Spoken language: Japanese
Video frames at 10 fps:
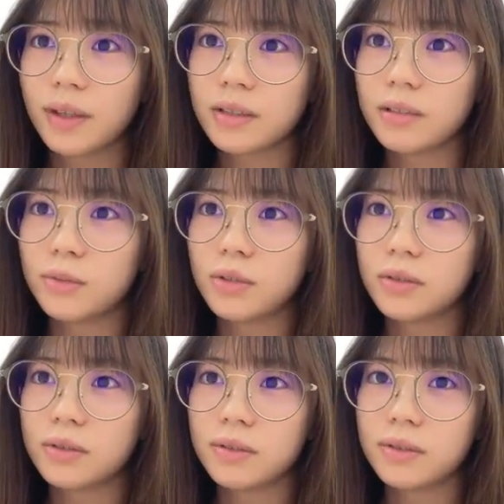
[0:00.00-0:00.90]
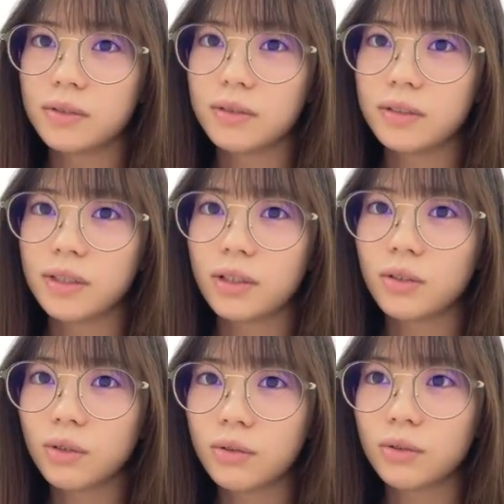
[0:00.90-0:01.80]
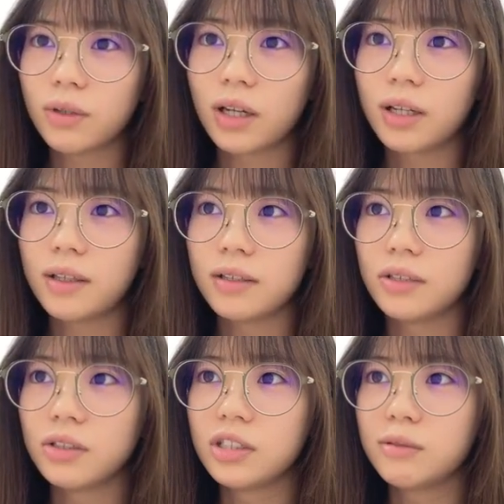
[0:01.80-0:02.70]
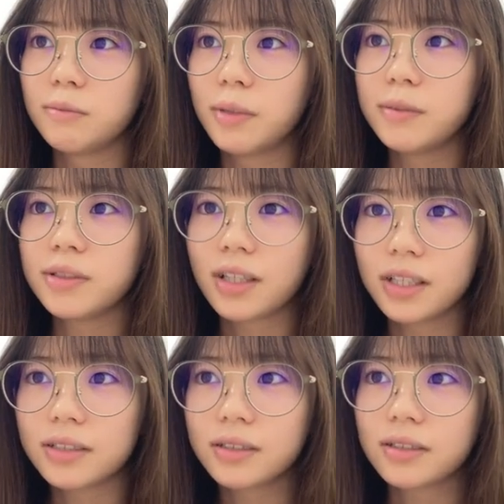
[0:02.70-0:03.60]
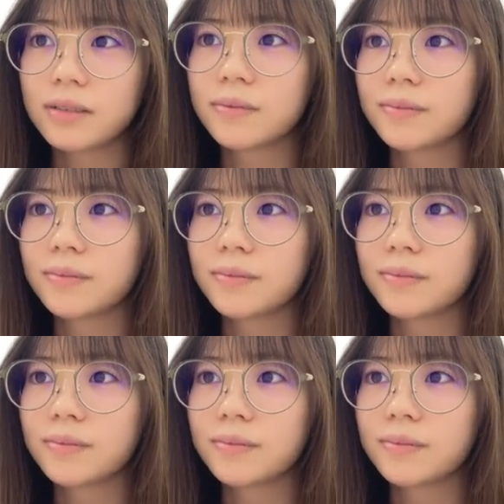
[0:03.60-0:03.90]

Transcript: あともう TikTok とか YouTube いっぱい見るしかないっす